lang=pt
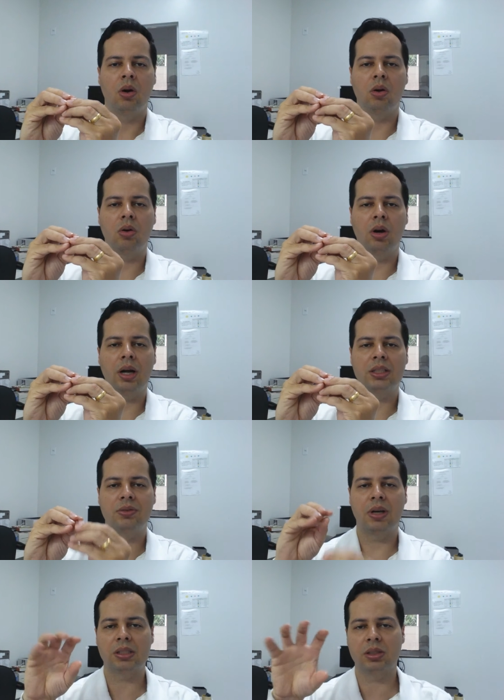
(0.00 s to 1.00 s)
ocorre a
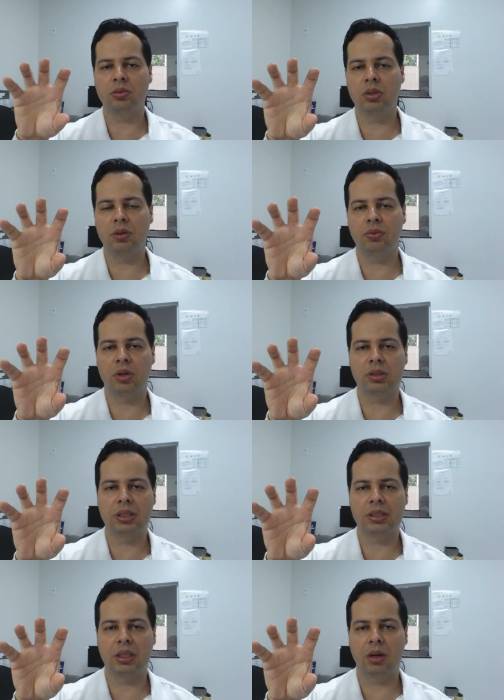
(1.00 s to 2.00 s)
ativação do linfócito
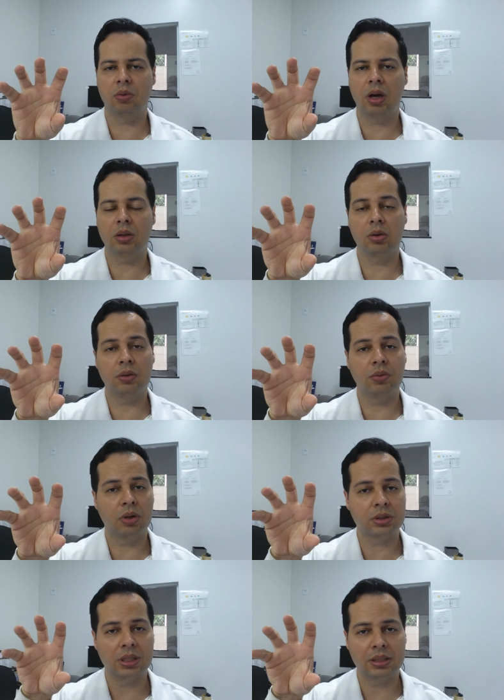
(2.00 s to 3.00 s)
TCD4, o
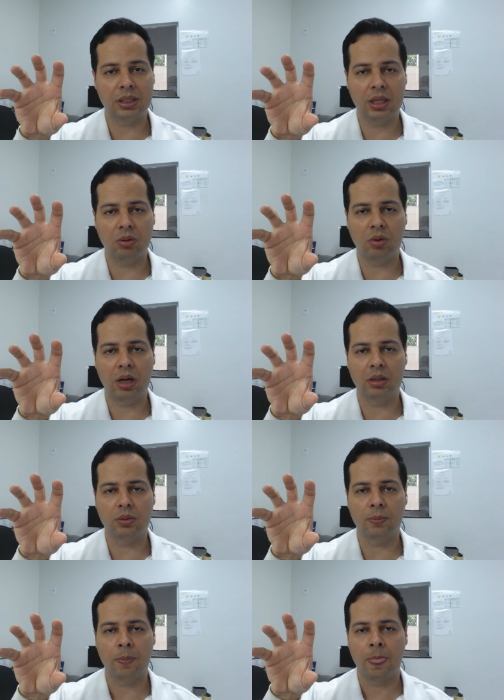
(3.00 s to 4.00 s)
linfócito TCD4,